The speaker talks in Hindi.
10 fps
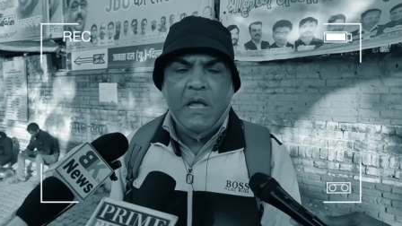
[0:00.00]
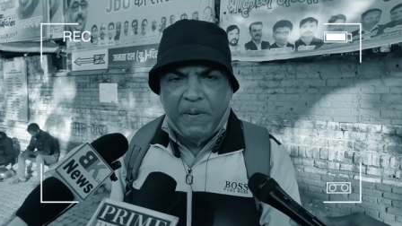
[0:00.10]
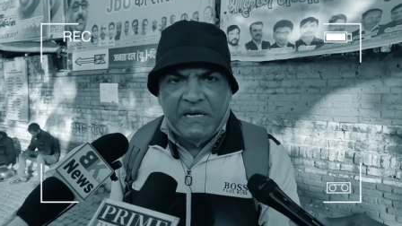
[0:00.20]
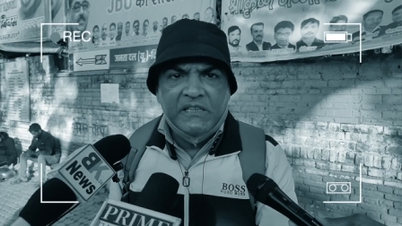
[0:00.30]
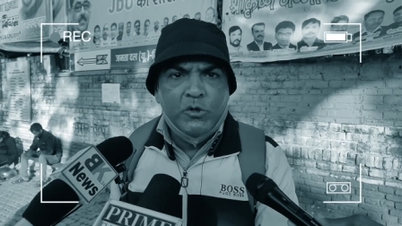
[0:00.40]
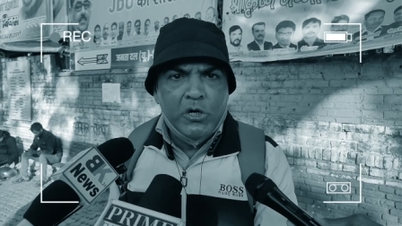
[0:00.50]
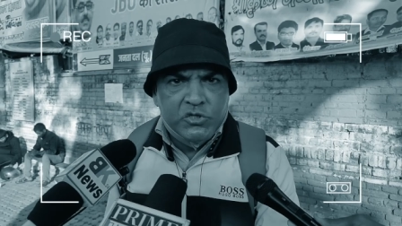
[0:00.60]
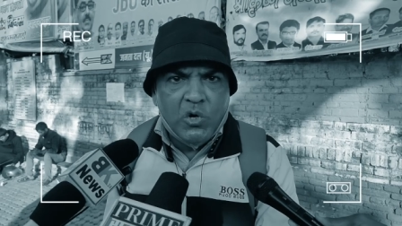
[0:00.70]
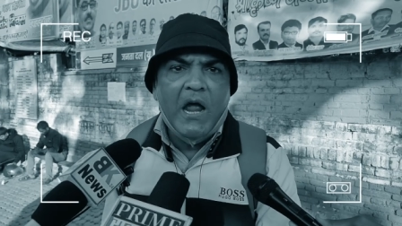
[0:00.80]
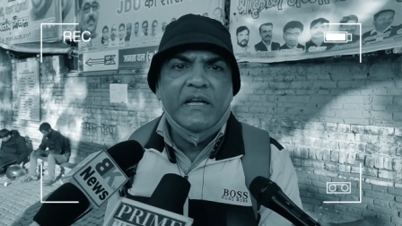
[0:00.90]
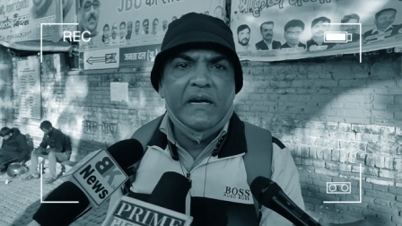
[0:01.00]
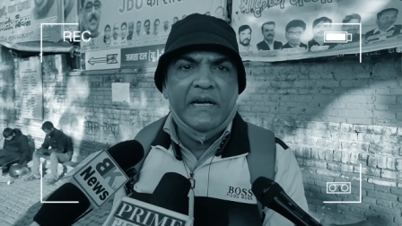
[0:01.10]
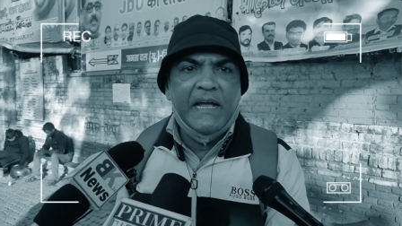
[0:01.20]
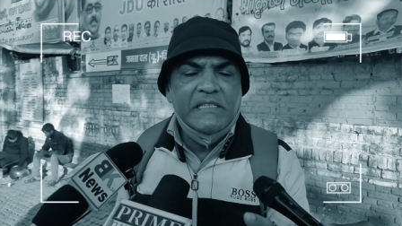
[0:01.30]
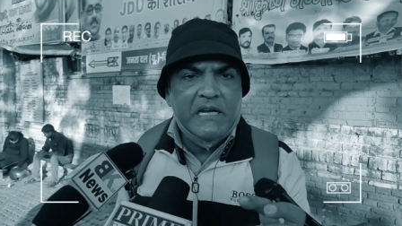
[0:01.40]
ये प्रकृति को डिस्ट्रॉय कर
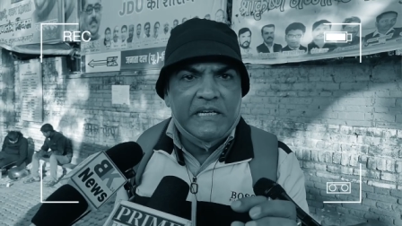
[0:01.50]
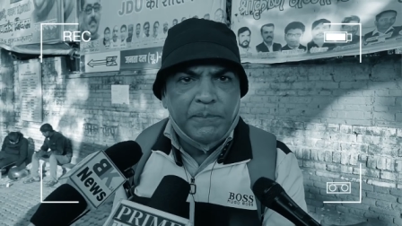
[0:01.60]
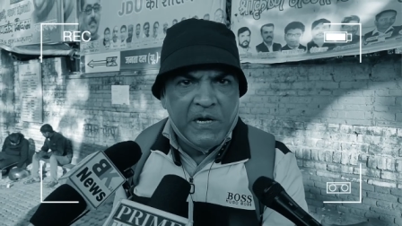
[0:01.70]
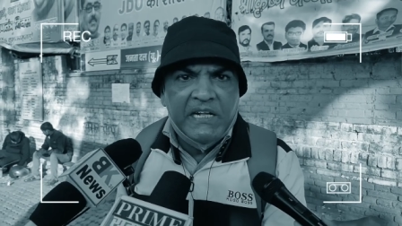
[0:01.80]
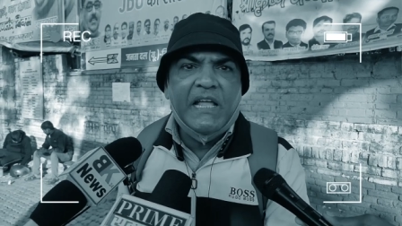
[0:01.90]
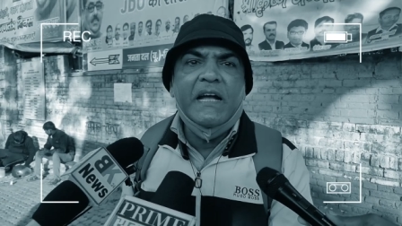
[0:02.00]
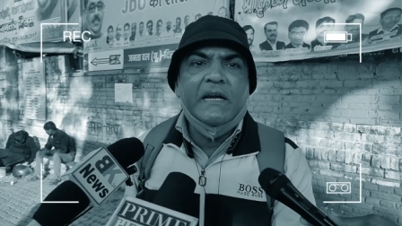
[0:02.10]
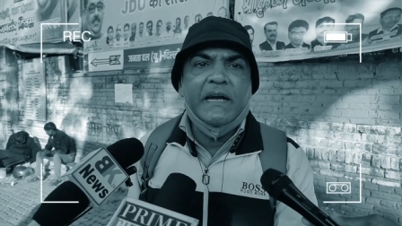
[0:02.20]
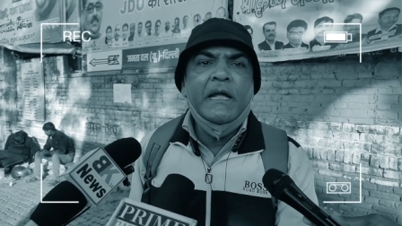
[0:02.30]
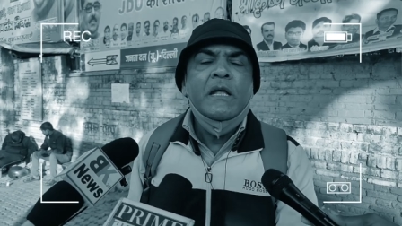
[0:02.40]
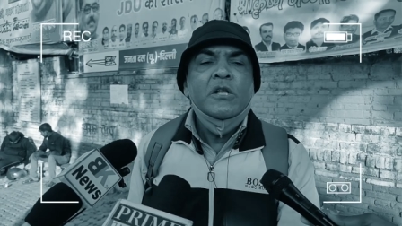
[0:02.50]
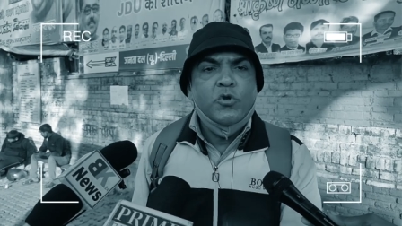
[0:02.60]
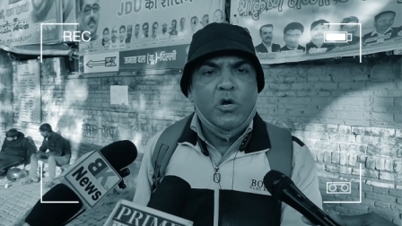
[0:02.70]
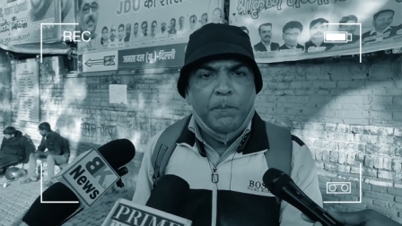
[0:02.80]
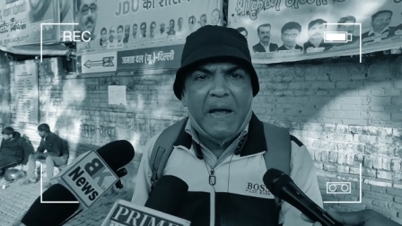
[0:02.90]
रहे हैं ये करप्ट नेता कर रहे हैं
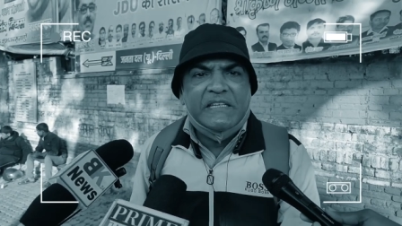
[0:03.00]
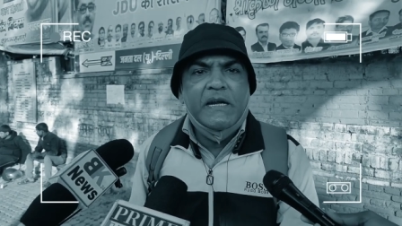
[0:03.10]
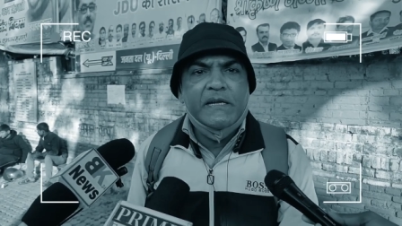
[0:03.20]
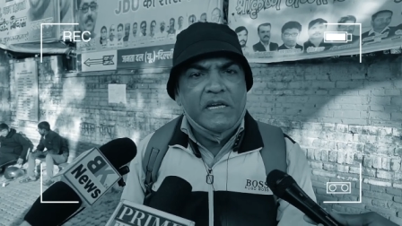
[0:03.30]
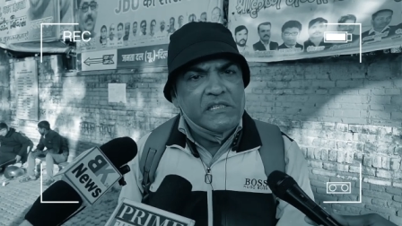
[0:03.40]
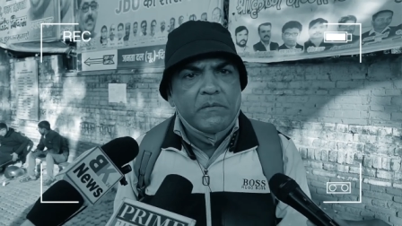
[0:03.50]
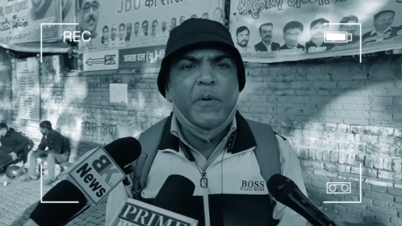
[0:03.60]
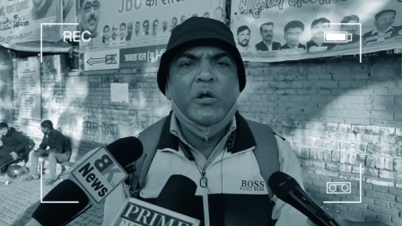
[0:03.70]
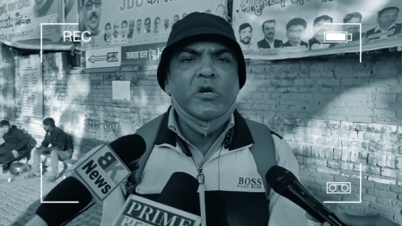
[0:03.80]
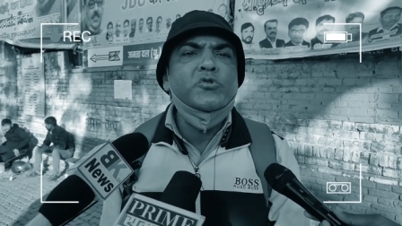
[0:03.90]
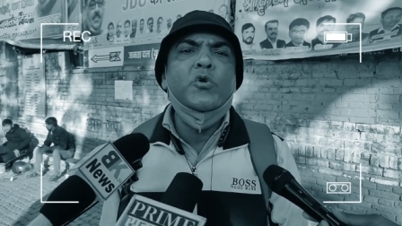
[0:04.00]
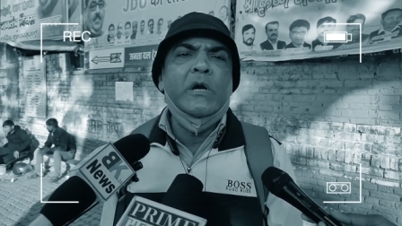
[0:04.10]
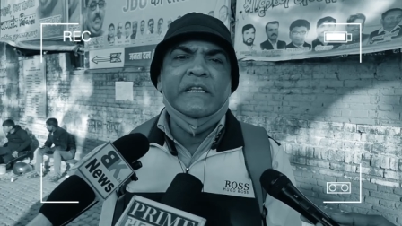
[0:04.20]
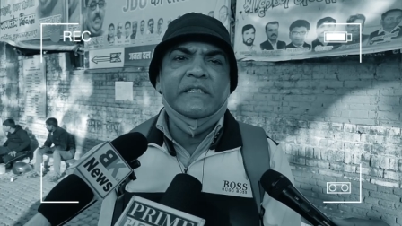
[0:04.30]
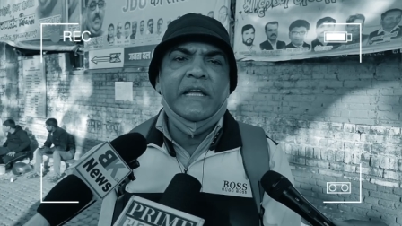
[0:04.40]
जो कि पैसे लेके किसी भी प्रोजेक्ट को शुरू
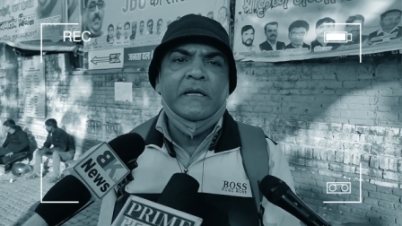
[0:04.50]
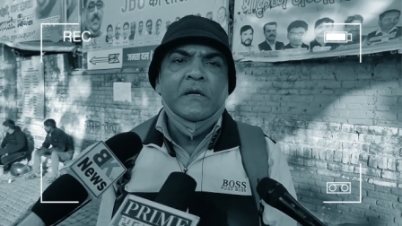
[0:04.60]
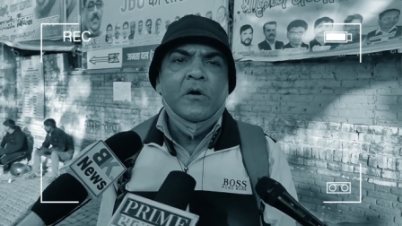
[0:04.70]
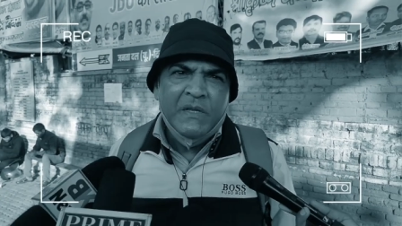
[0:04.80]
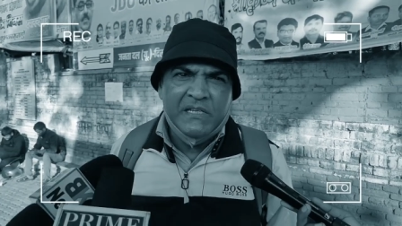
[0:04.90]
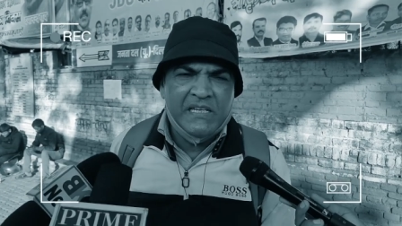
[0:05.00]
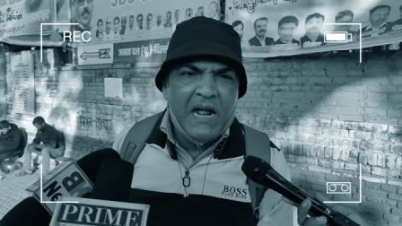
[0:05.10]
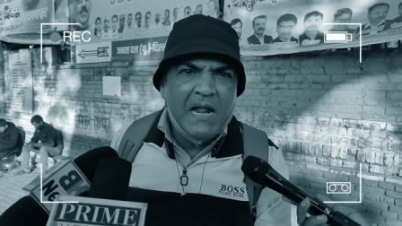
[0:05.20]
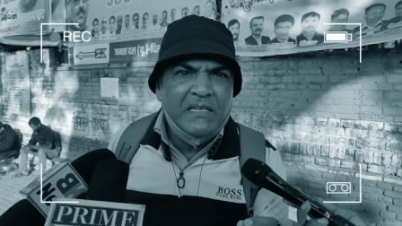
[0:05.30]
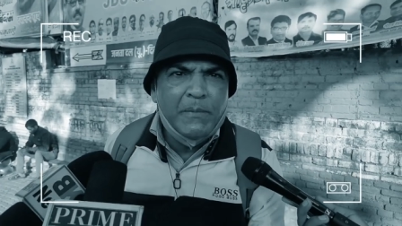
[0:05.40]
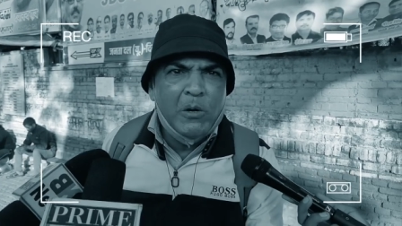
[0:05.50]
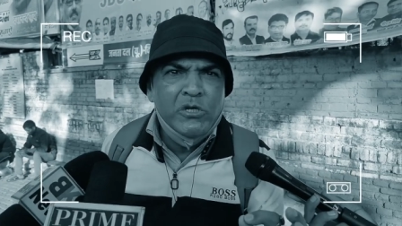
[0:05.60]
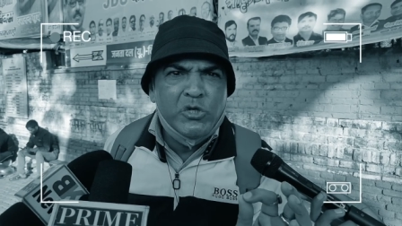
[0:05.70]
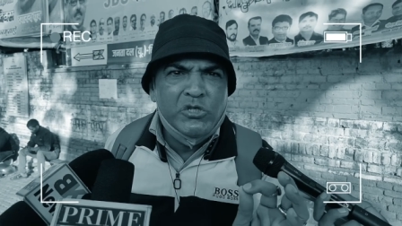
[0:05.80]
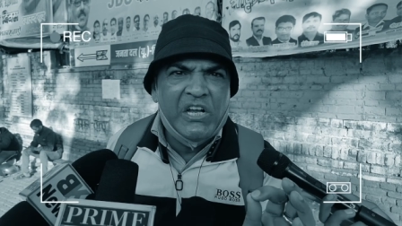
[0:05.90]
कर देते हैं सरकार के बाद
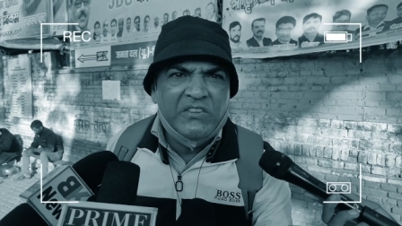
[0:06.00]
उन्नीस